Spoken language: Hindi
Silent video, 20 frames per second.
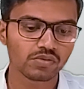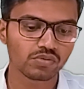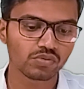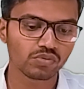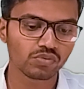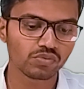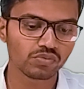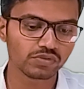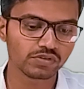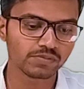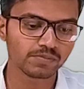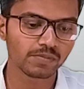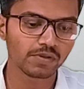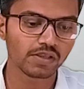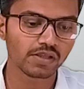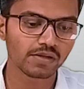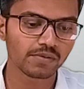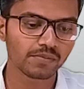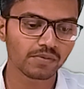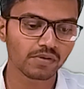तो इस
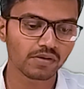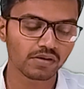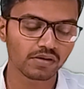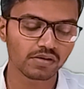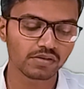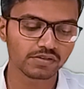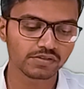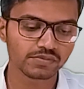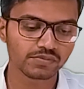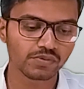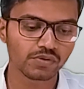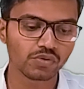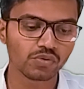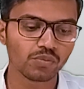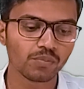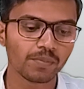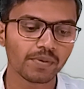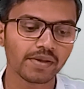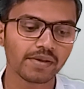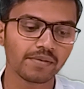प्लेयर इस
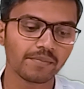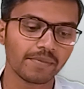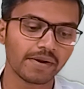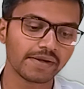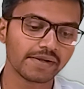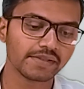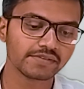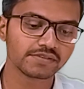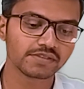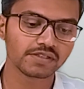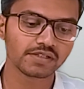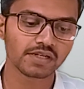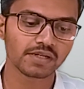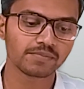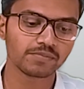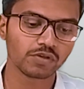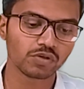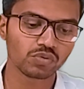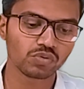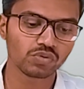वेन्यू पे बैटिंग से अगर
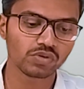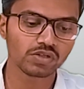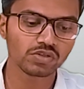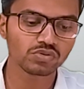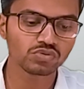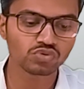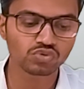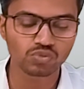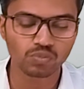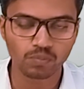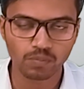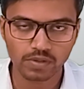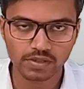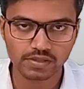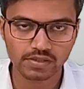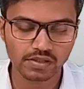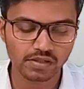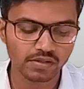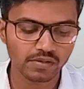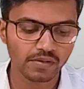आप देखोगे ना तो
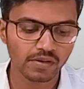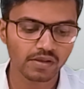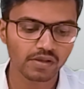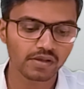शुभमन गिल